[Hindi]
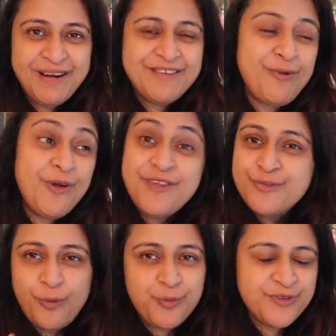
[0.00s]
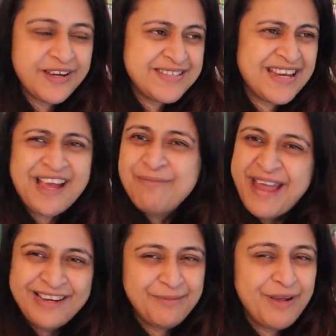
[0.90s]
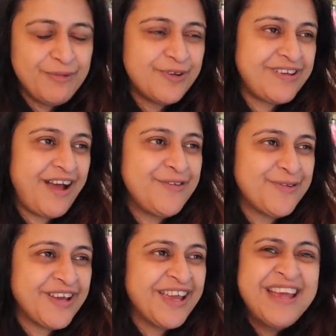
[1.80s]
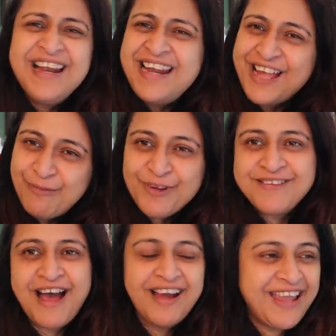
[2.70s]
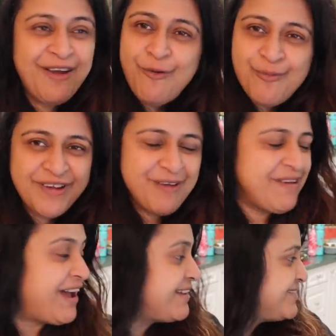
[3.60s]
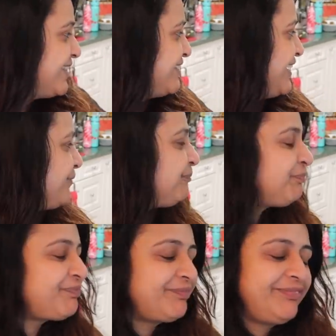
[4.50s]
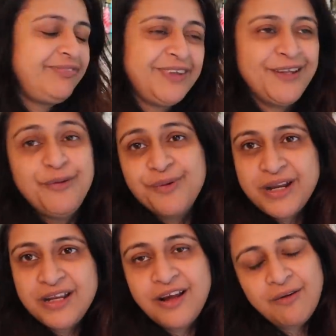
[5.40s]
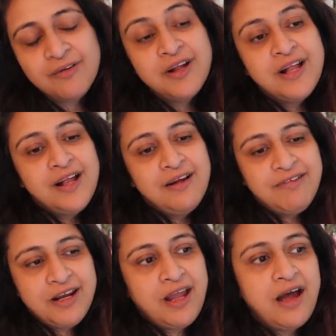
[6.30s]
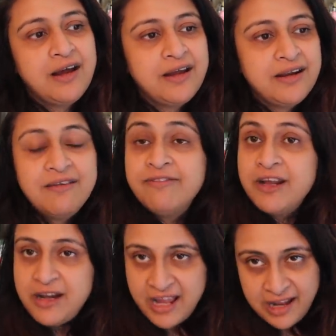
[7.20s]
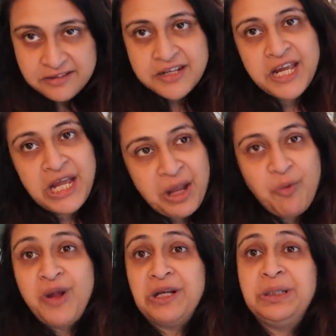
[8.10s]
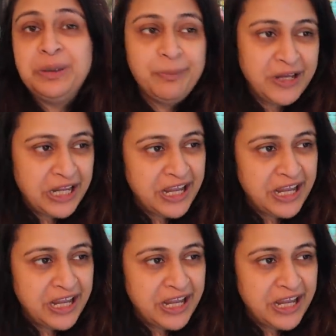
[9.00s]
प्लेस बहुत ही खूबसूरत जगह है पहले भी हम लोग जा चुके हैं लाइक हम लोग जाके घूम के भी आ सकते हैं तो इन्हीं हम फिर क्या करें फिर नेक्स्ट डे आई वेंट मैं